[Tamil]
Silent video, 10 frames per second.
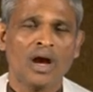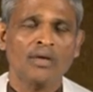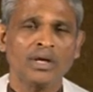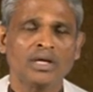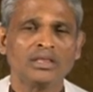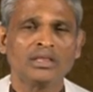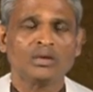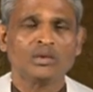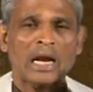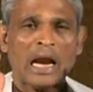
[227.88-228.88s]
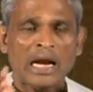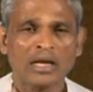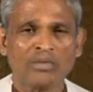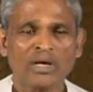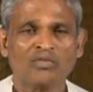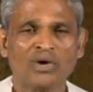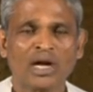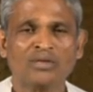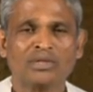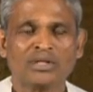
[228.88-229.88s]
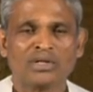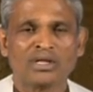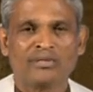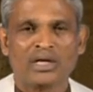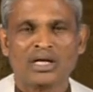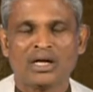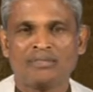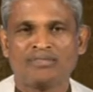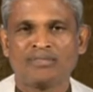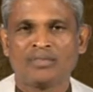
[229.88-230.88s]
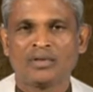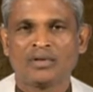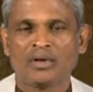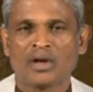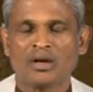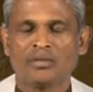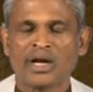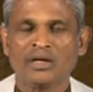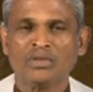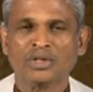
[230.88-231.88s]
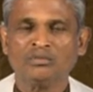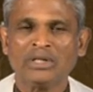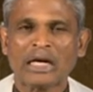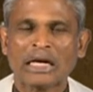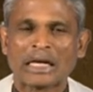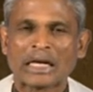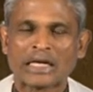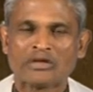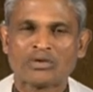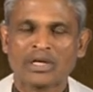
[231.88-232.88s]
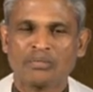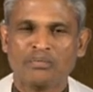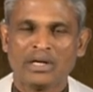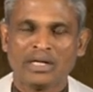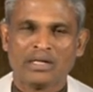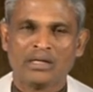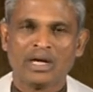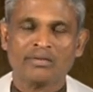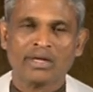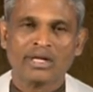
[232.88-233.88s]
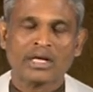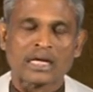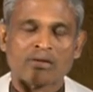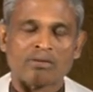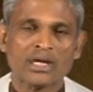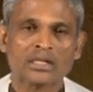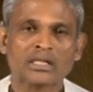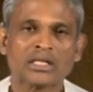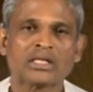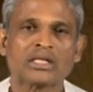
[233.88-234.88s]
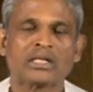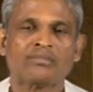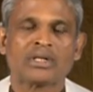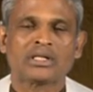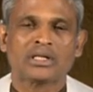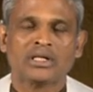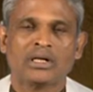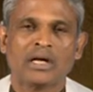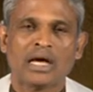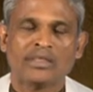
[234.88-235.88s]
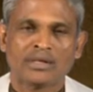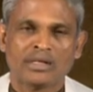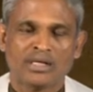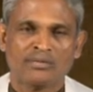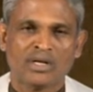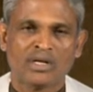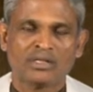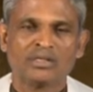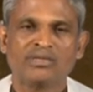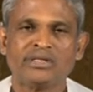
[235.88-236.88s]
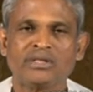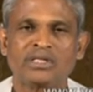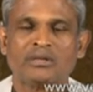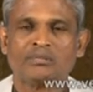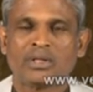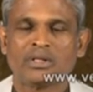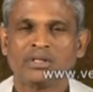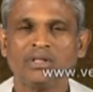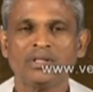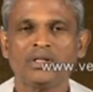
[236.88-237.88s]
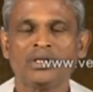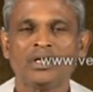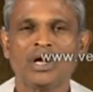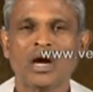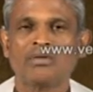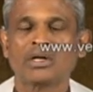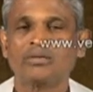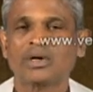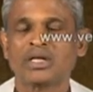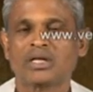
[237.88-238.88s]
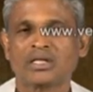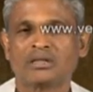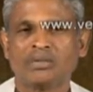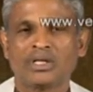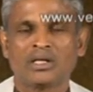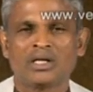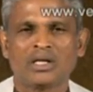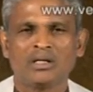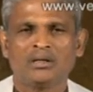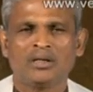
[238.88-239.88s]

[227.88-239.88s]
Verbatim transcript: அப்போ இந்த ஒரு அடிமை வாழ்வு நமக்கு வேண்டாம் அங்கே அனைவரும் கடவுளுடைய பிள்ளைகள் ஆகவே கடவுளால் தேர்ந்தெடுக்கப்பட்ட அந்த இனமானது விடுவிக்கப்பட்டு அவர்கள் வழிநடத்தப்படுகின்றார்கள்